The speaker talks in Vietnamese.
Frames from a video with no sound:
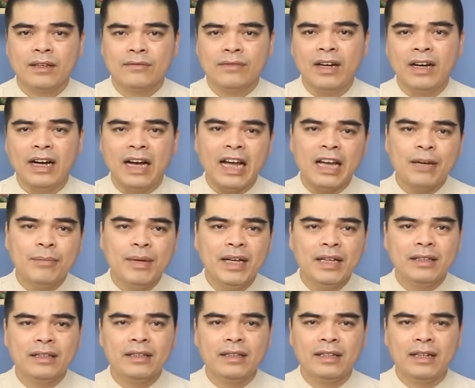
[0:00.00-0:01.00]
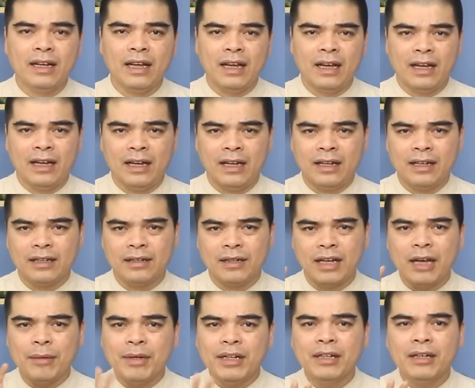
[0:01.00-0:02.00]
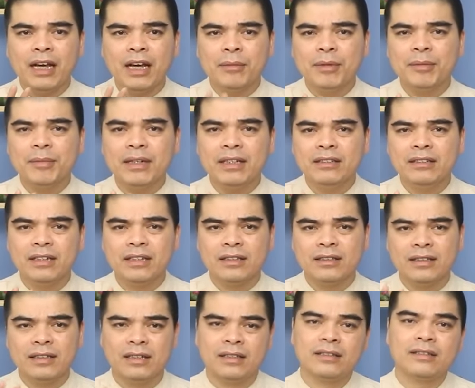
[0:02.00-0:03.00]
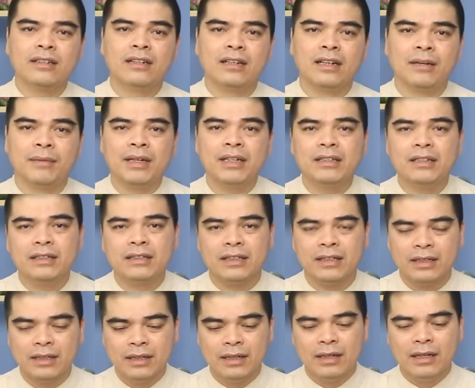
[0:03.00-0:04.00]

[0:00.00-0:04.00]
Và ở hai bên thì là hai bát hai bên bát hương thì là thường là bát hương gì?